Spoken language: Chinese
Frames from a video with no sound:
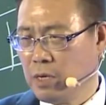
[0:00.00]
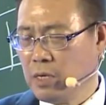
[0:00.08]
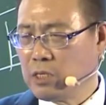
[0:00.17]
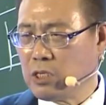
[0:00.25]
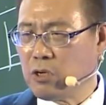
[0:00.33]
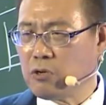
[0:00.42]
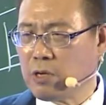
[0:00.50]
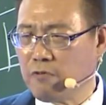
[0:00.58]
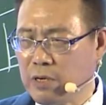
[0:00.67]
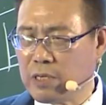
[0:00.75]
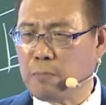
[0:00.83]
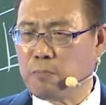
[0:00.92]
自由的
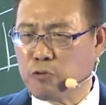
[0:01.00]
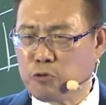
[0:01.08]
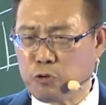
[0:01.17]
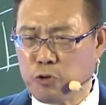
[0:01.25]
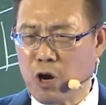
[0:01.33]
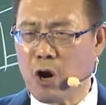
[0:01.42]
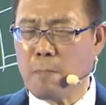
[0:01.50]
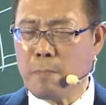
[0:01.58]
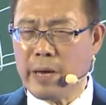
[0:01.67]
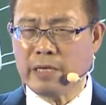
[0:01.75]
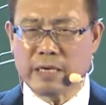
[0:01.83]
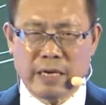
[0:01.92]
分享不需要
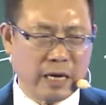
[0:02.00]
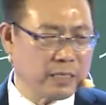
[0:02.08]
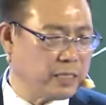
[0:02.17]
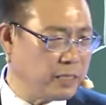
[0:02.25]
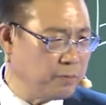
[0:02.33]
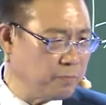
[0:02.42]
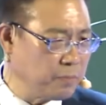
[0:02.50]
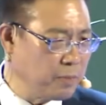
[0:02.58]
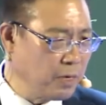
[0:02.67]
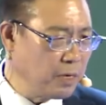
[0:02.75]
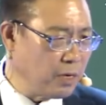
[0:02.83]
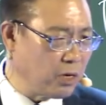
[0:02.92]
昧着良心，
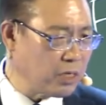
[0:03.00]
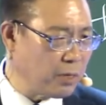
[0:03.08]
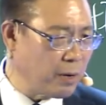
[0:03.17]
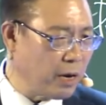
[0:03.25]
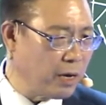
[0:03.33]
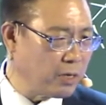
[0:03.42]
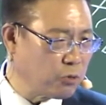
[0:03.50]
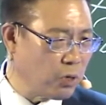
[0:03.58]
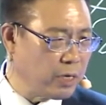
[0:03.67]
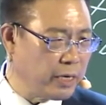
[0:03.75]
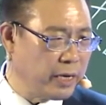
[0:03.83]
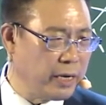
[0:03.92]
了解吗？哈，所
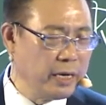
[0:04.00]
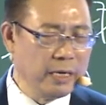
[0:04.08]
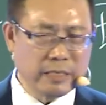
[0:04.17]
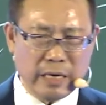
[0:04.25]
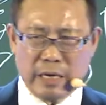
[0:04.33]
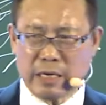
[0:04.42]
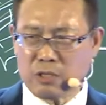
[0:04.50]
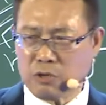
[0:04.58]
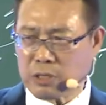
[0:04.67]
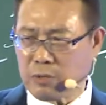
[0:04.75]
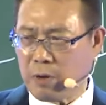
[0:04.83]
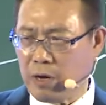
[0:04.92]
以呢，这个就是
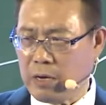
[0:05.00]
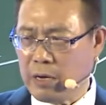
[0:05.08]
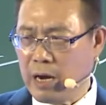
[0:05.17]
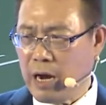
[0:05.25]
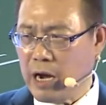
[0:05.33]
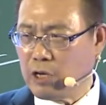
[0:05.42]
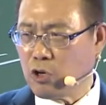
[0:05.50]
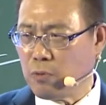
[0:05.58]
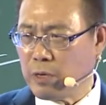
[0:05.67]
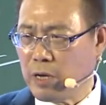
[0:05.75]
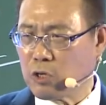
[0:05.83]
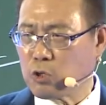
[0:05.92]
什么？艾多
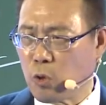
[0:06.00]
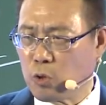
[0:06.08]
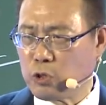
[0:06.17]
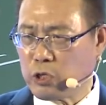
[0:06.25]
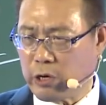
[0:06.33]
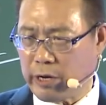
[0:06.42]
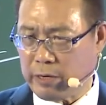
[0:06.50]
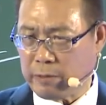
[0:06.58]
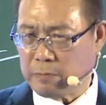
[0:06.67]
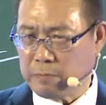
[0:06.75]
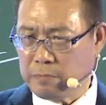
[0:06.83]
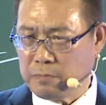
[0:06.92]
美要重写
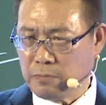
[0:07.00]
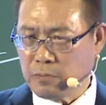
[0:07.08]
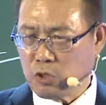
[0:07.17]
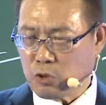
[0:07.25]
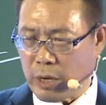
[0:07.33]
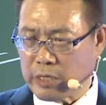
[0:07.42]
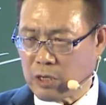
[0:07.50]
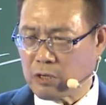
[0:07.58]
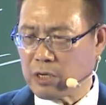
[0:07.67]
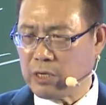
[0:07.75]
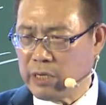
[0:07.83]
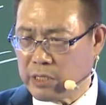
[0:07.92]
传销
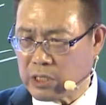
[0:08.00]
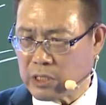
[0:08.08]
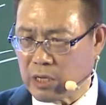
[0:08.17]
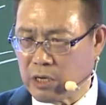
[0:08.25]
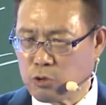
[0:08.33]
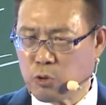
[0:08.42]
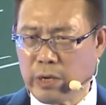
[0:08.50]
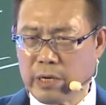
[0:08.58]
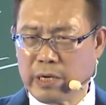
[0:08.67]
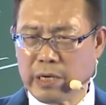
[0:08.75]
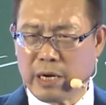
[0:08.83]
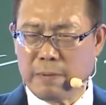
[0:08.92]
的历史的最
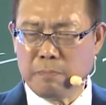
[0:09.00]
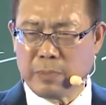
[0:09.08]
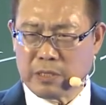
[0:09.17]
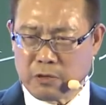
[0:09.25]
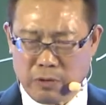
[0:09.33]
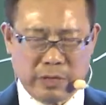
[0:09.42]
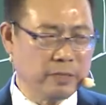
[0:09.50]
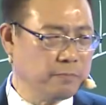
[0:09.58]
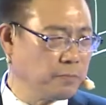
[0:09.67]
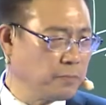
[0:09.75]
根本的原因。